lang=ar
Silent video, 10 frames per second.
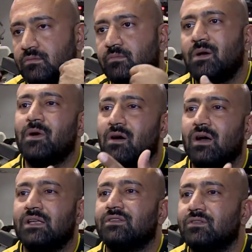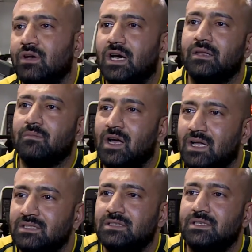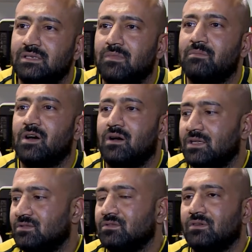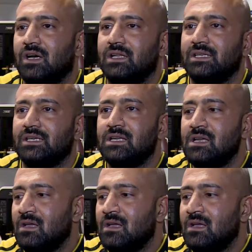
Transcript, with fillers: وما باوعت انه اني ما عندي ما باوعت انه اني